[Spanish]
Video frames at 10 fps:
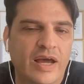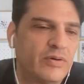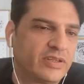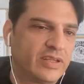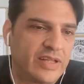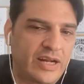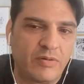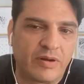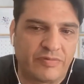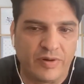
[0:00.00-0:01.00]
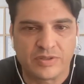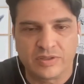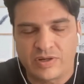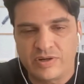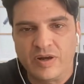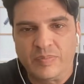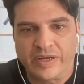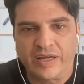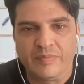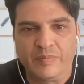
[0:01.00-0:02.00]
Algunos tendrán overflows, otros no,
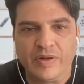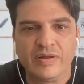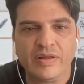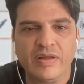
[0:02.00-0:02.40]
por ejemplo.